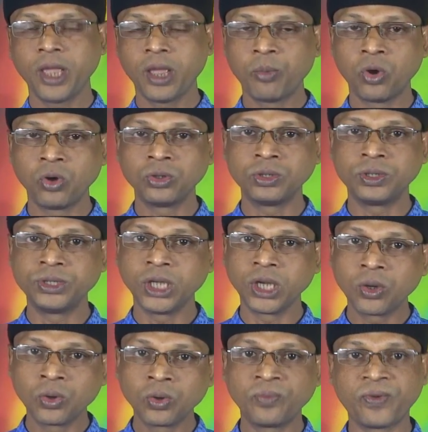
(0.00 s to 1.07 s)
এবং যে
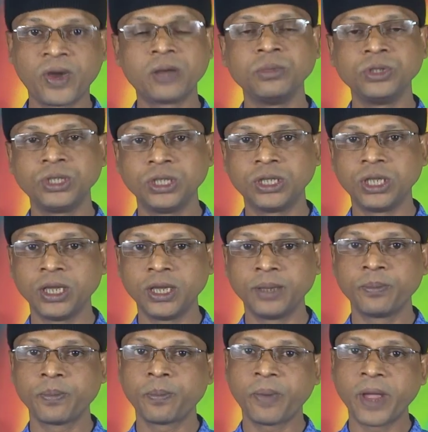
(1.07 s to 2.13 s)
কোনো ফার্মেসিতে
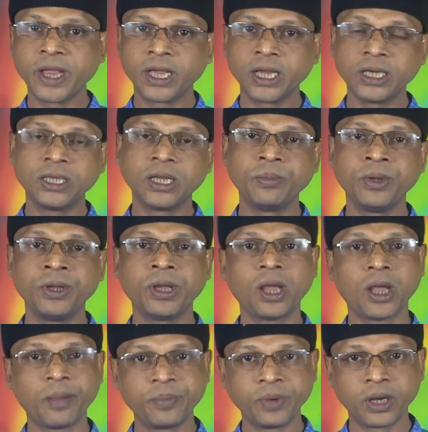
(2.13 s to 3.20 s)
পাইকারি দামে
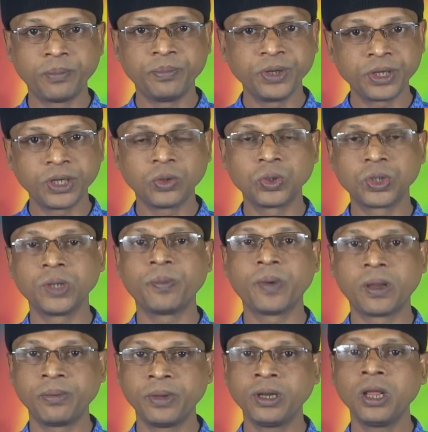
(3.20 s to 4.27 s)
আপনারা বিক্রি করতে
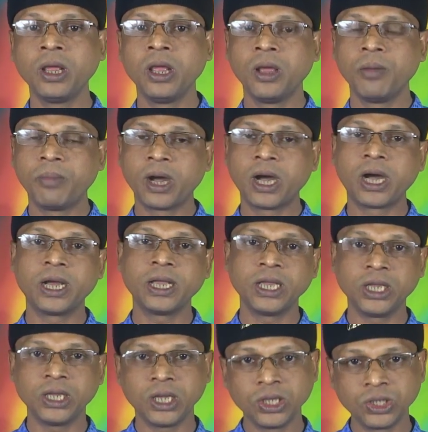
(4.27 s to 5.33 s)
পারবেন বা
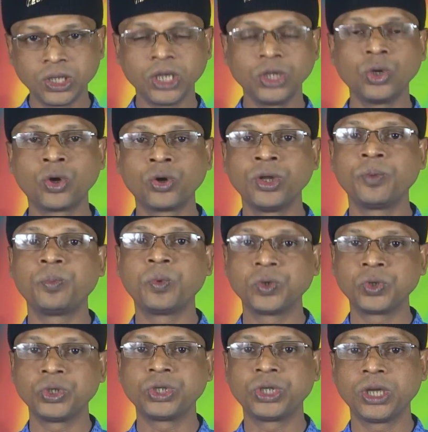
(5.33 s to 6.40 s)
এই এই ধরনের
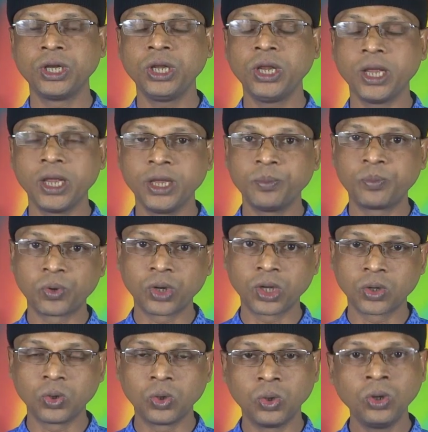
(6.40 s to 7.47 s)
প্রতিষ্ঠানে এই
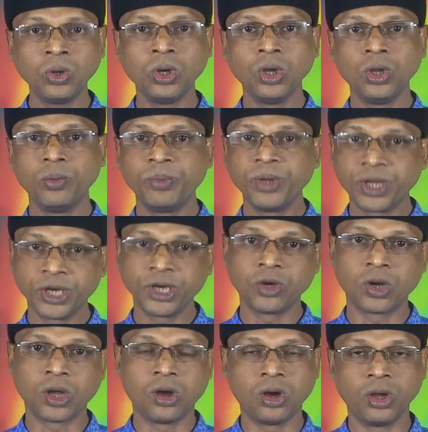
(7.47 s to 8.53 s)
প্রোডাক্টগুলো বিক্রি
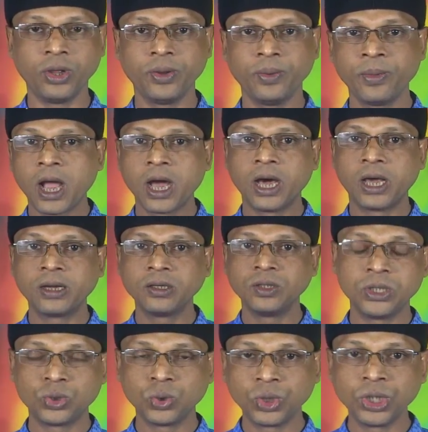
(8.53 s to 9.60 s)
করা হয় আর
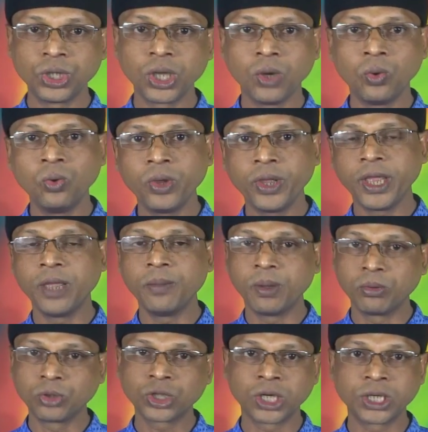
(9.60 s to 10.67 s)
যদি কেউ এই
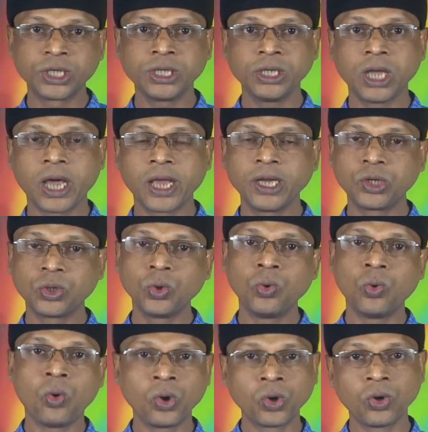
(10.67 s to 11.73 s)
ব্যবসাটি আরেকটু
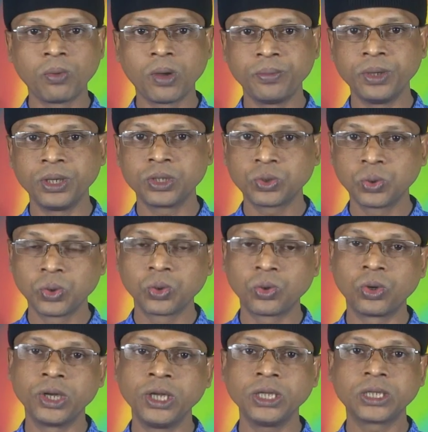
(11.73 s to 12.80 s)
অন্যভাবে শুরু
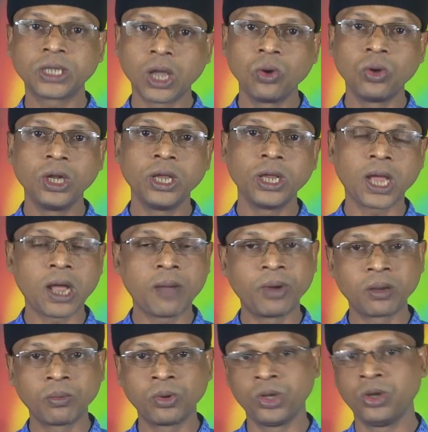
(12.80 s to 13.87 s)
করে তাহলে
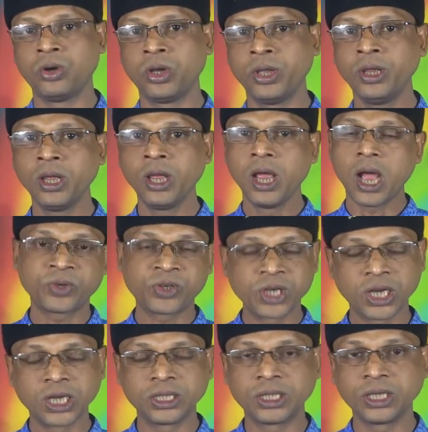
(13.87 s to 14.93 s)
আমার মনে হয়
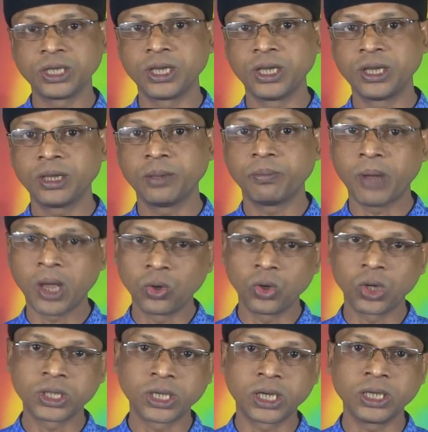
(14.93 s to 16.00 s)
সেখান থেকে ভালো
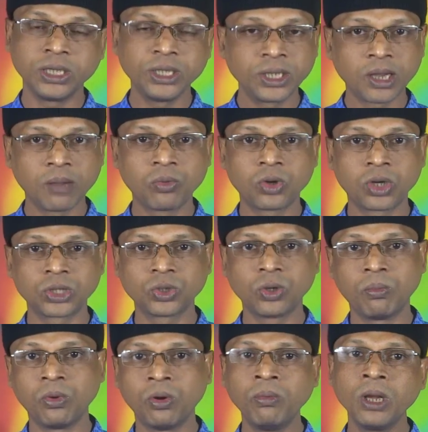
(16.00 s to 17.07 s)
একটা ইনকাম করা
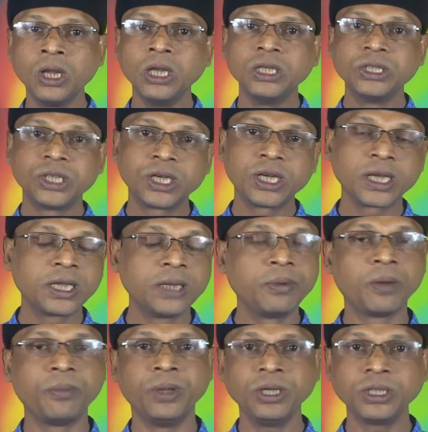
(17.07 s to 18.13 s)
সম্ভব সেটা
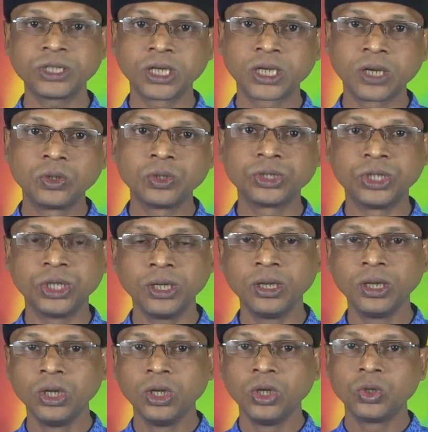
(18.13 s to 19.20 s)
কিভাবে সেটা হচ্ছে
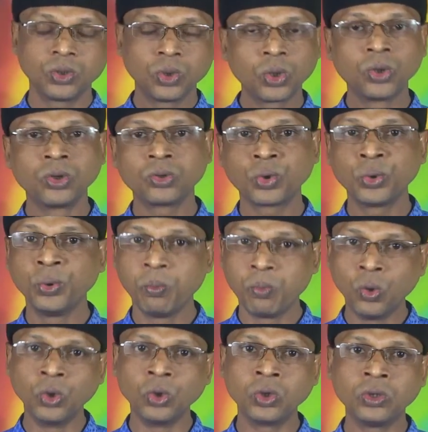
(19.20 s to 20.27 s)
ধরুন কোনো
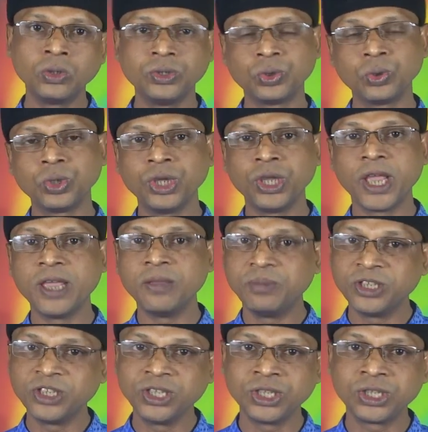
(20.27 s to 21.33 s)
বোন যদি এই
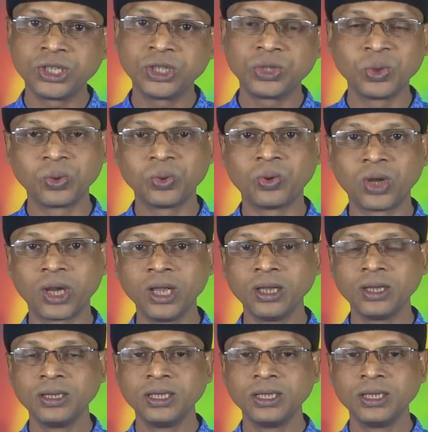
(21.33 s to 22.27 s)
বিজনেসটি শুরু করে